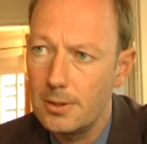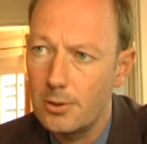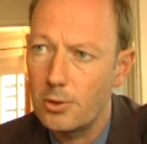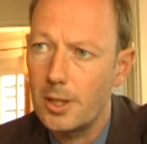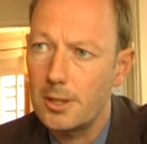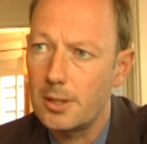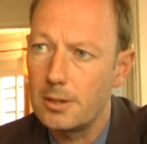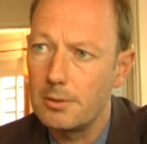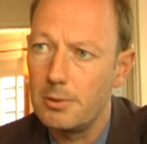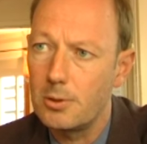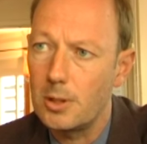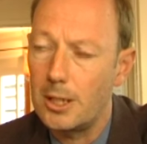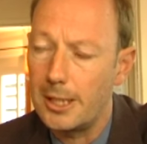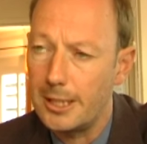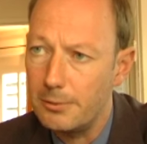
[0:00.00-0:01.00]
Das zeigt einen gewissen
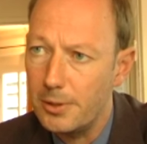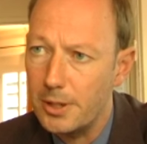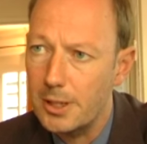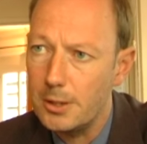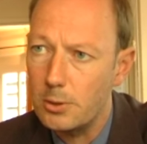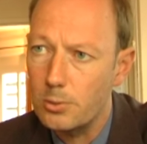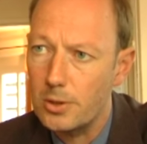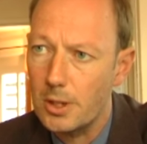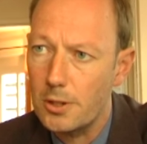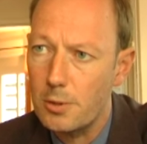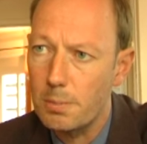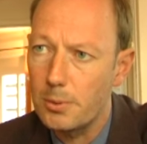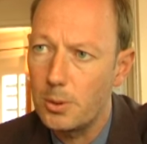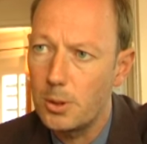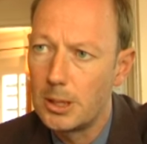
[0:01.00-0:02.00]

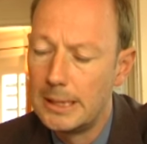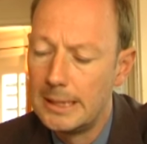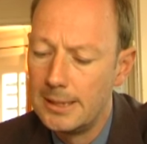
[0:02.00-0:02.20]
Alleinvertretungsanspruch.